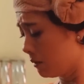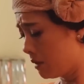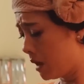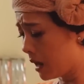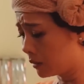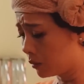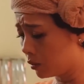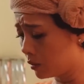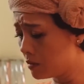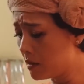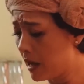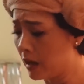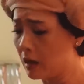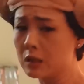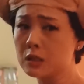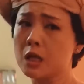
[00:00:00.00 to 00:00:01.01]
và tôi như
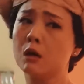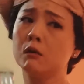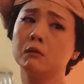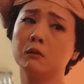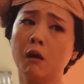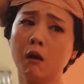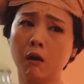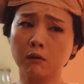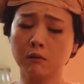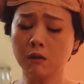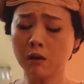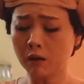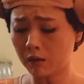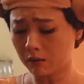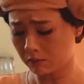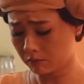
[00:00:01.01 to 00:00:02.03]
vậy nó sẽ ngu hết
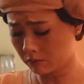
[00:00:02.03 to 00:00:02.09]
đó